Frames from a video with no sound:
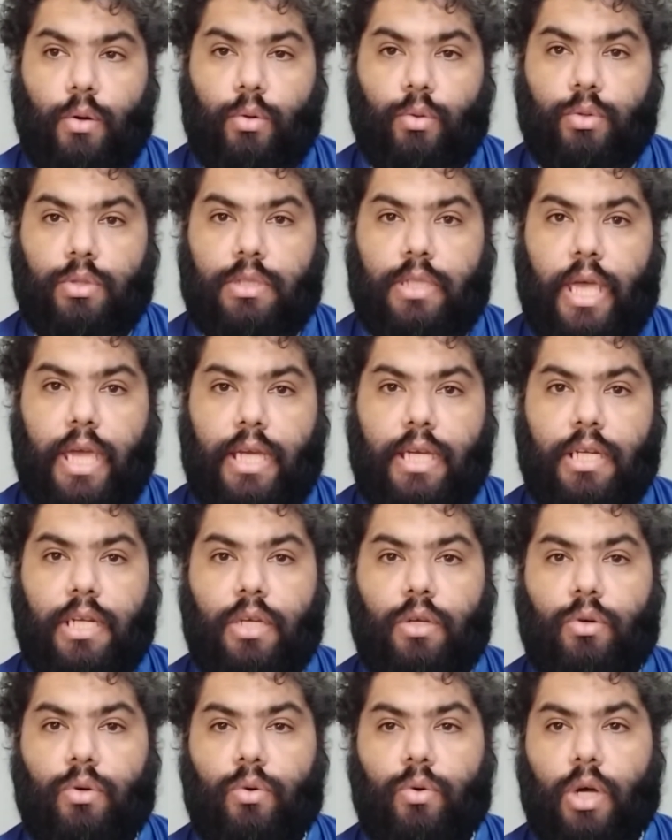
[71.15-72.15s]
O
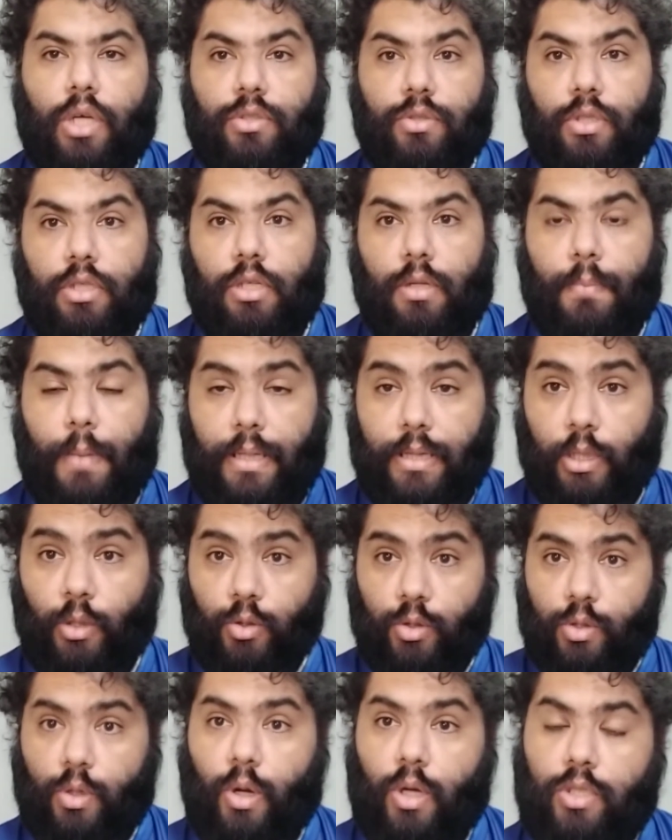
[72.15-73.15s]
técnico azulino
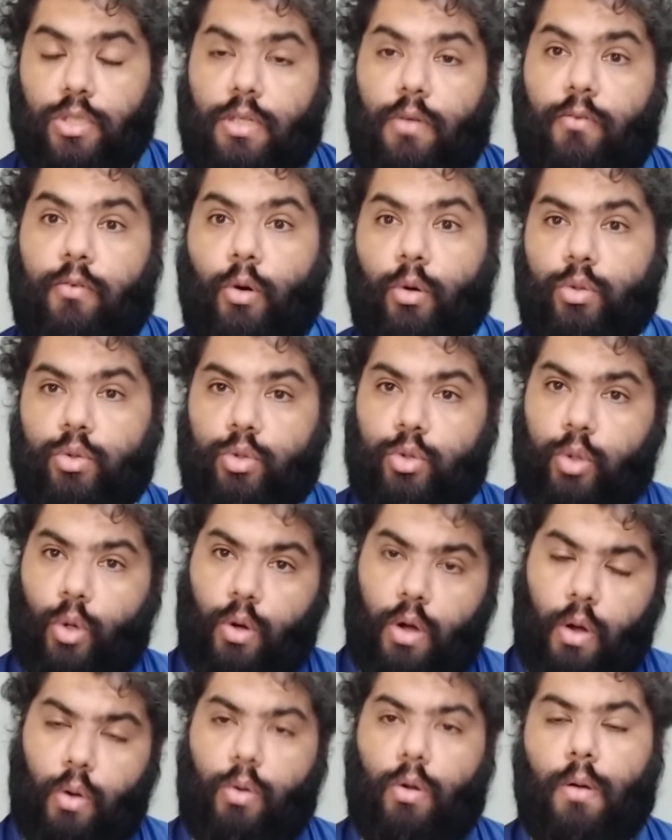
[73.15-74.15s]
Matheus Costa
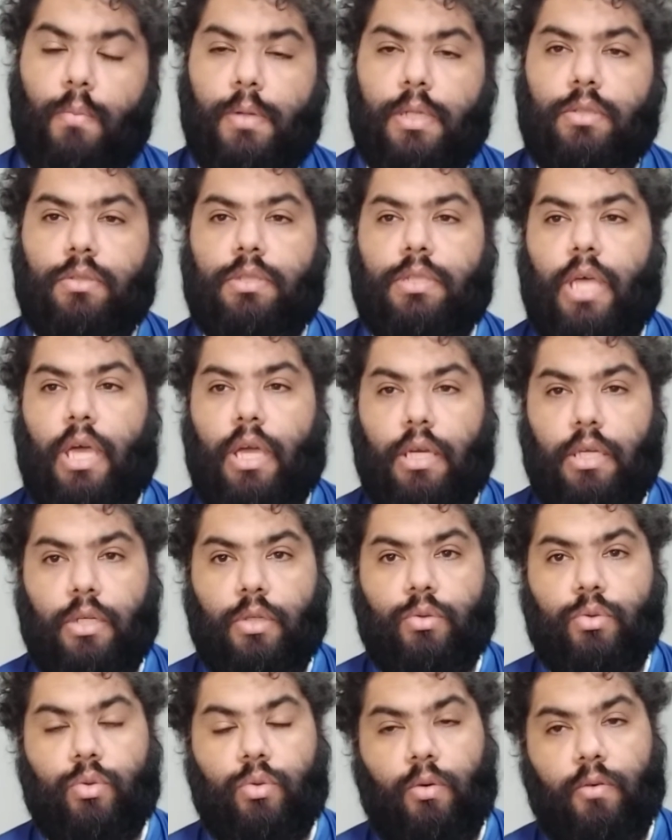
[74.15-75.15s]
voltou ao comando
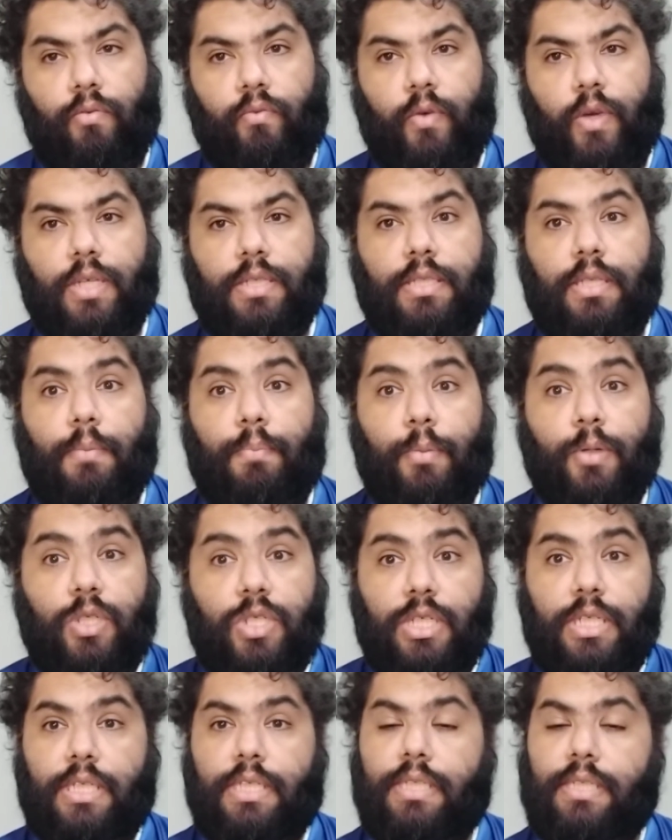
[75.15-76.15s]
técnico do Confiança depois
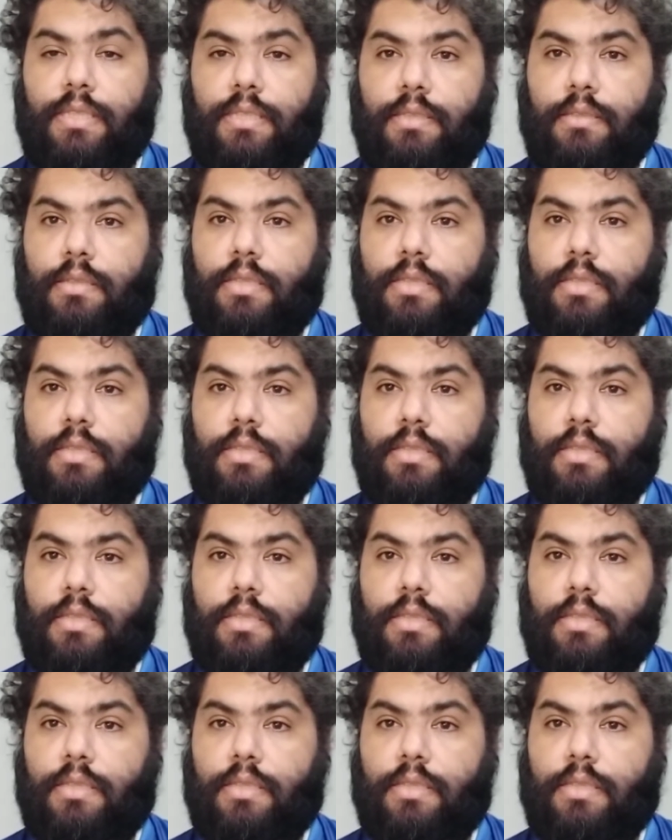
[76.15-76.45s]
de 15